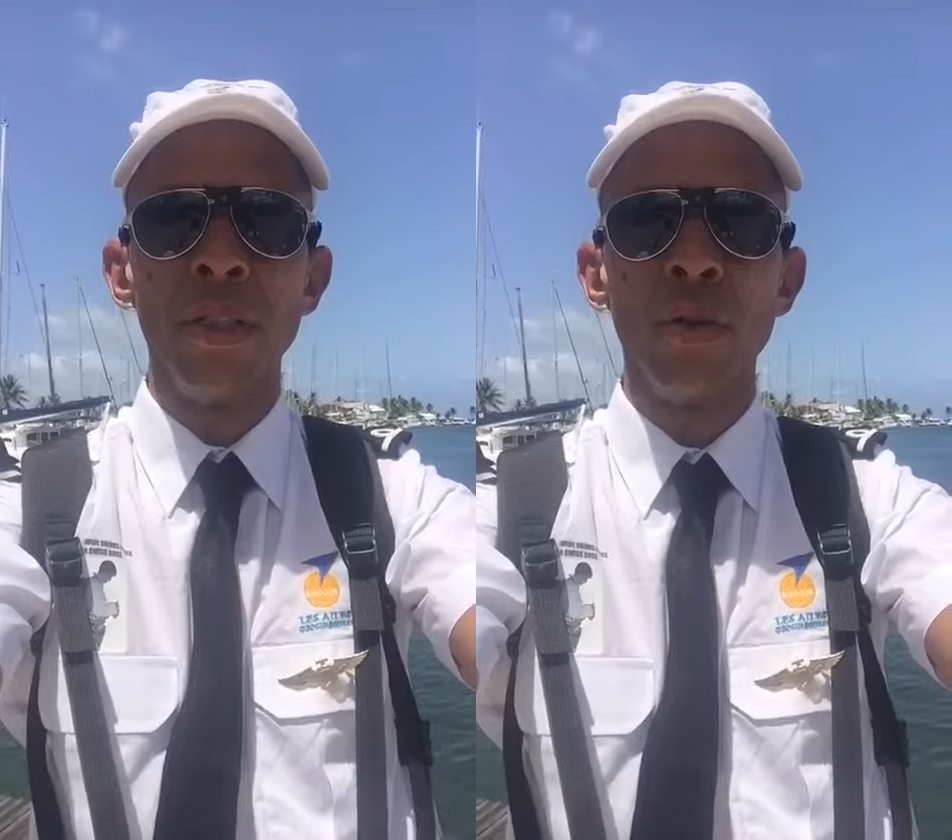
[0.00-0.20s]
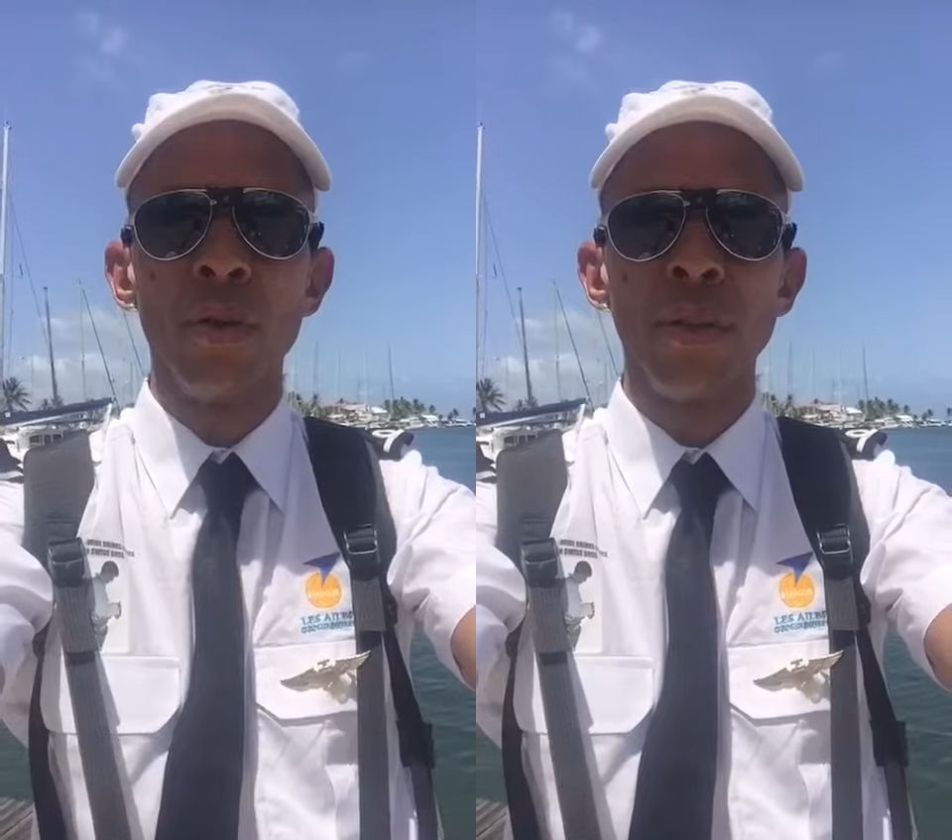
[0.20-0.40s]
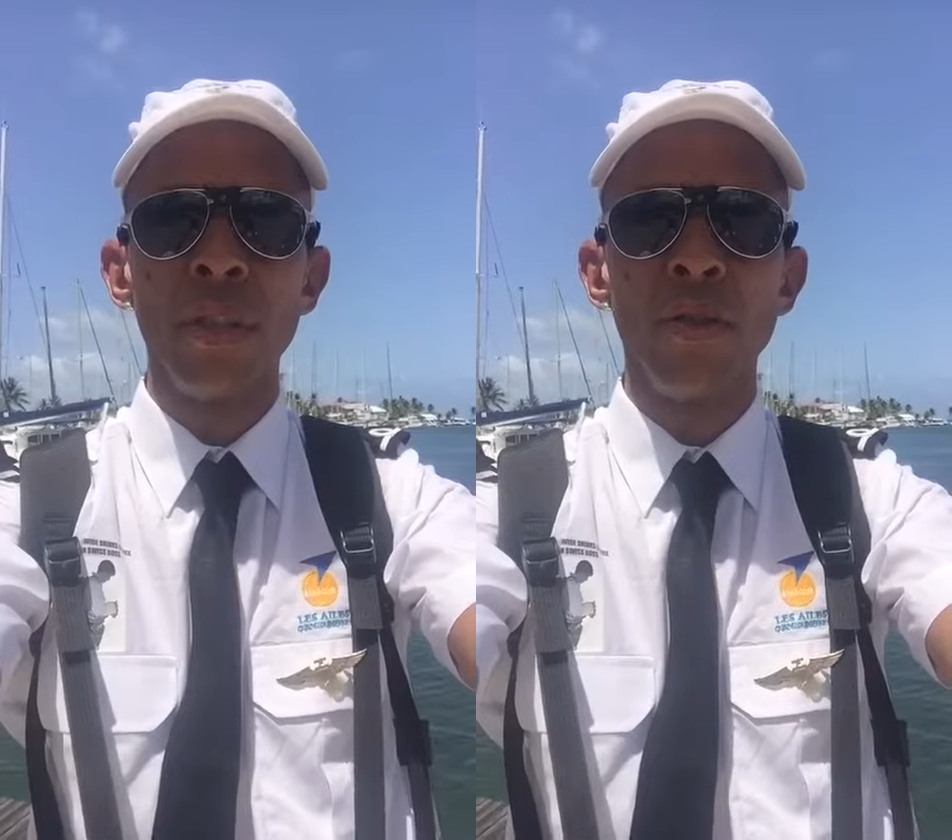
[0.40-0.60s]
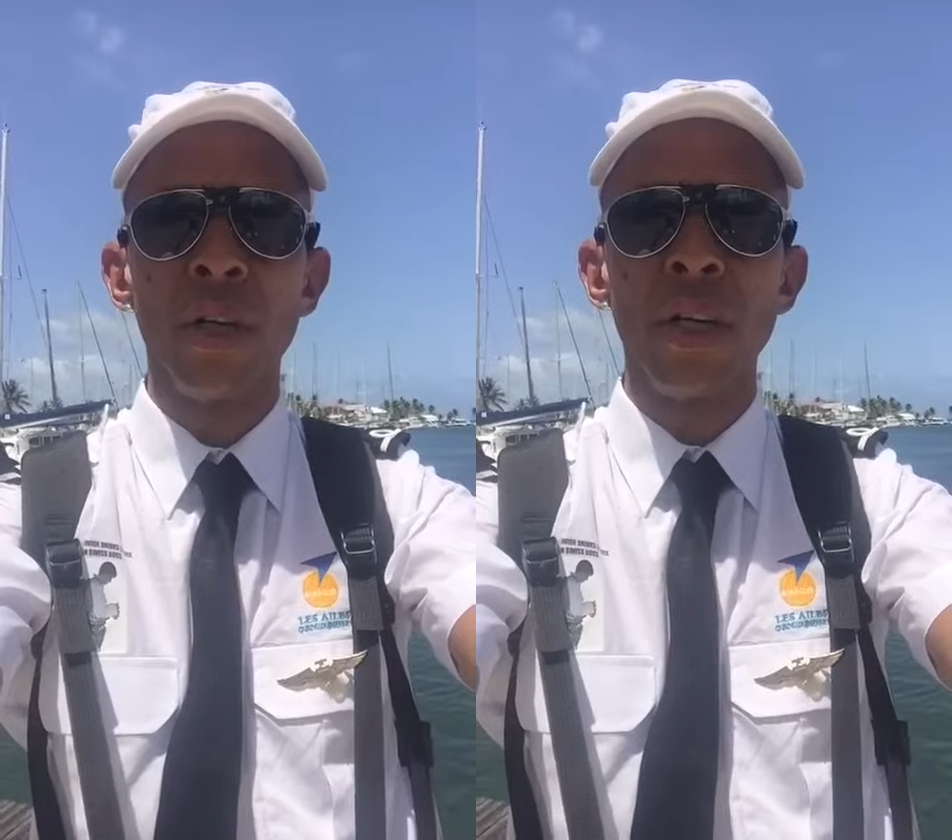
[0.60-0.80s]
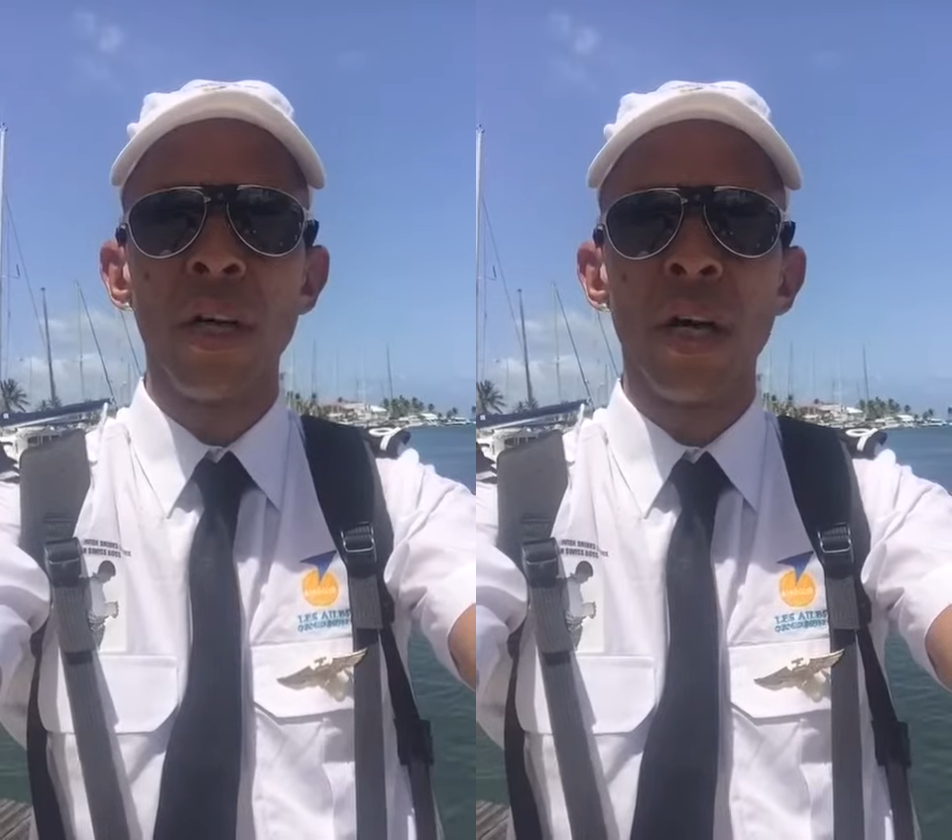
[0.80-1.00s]
des
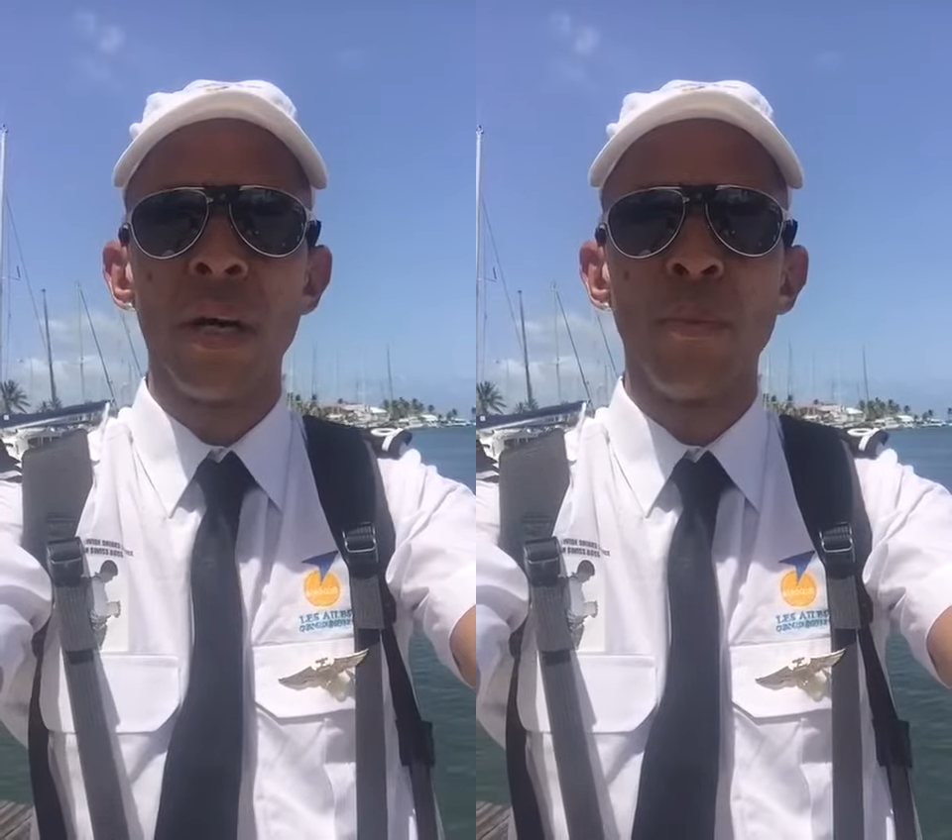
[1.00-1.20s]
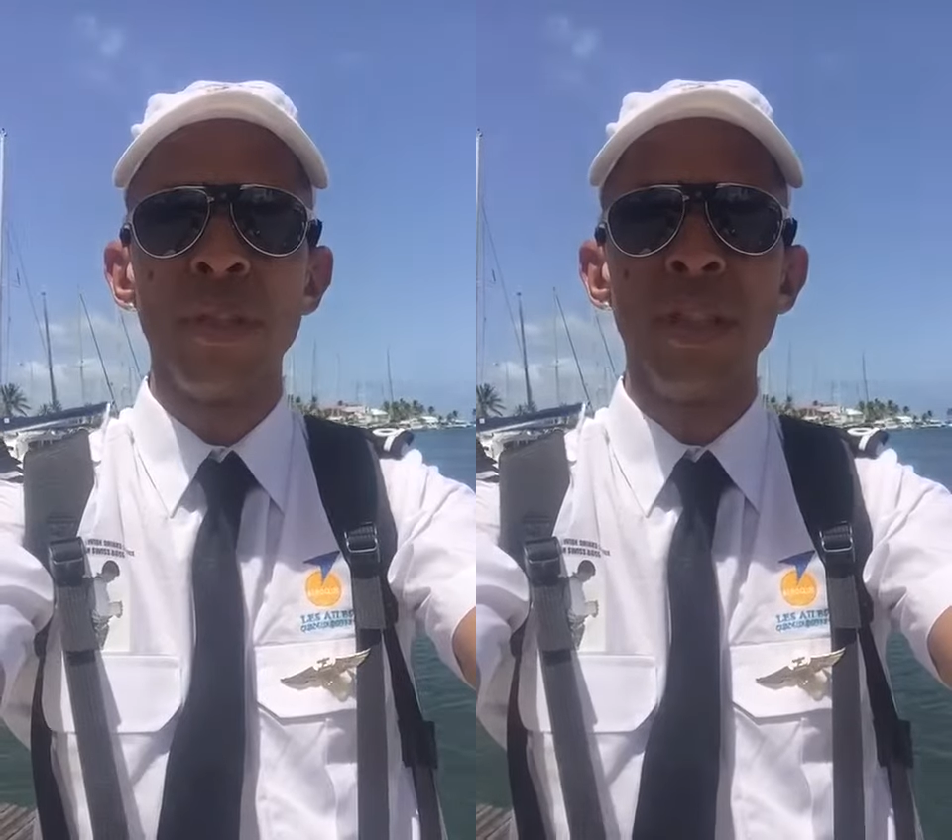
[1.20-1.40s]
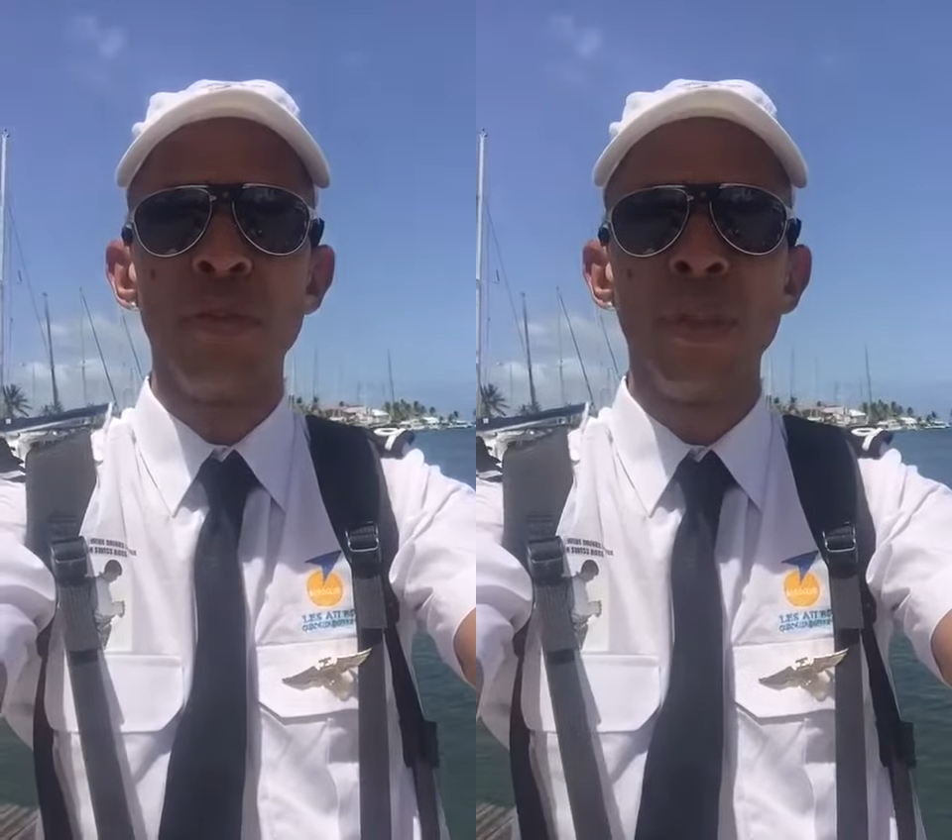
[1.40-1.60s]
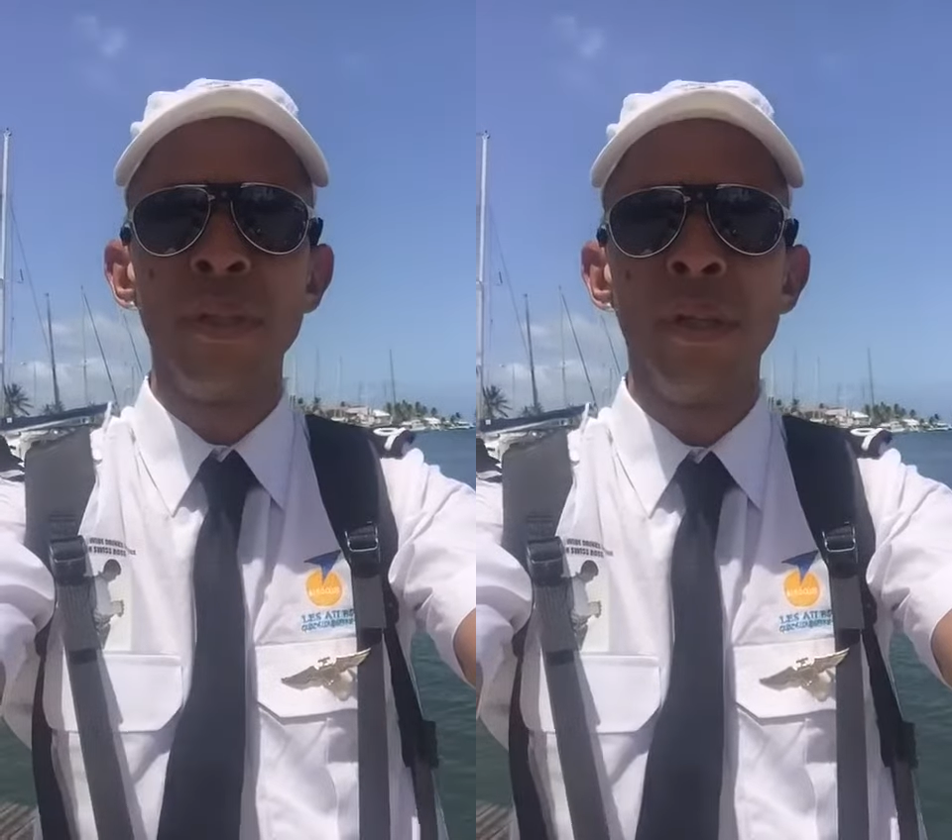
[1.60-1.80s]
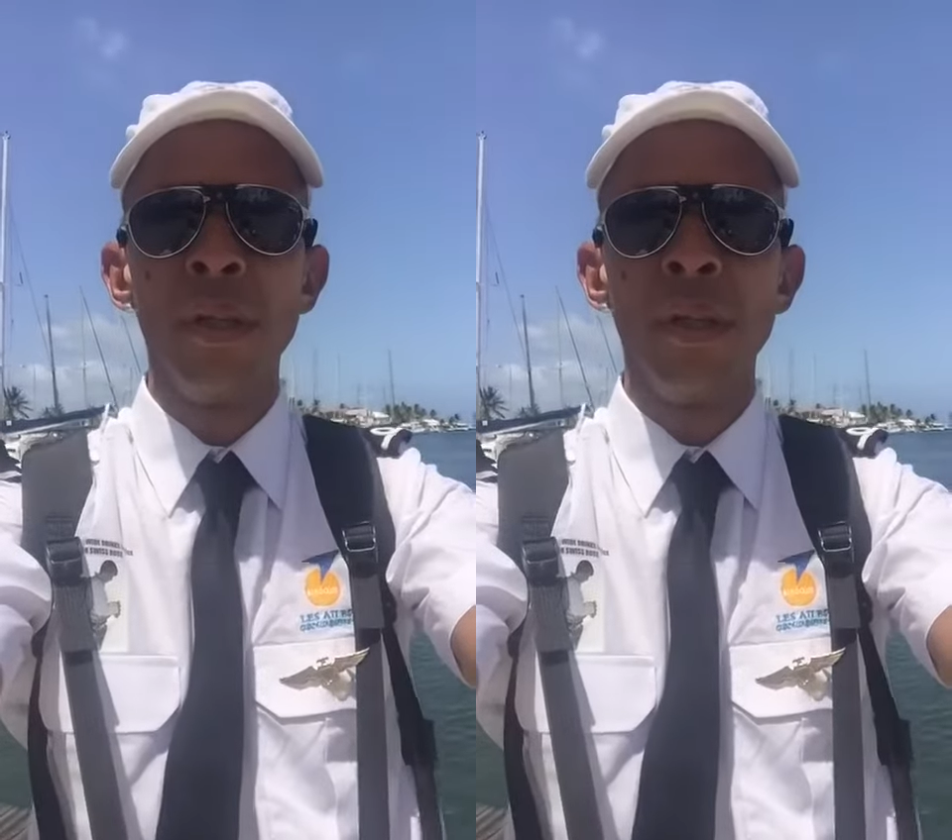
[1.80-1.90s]
degrés à moins 18,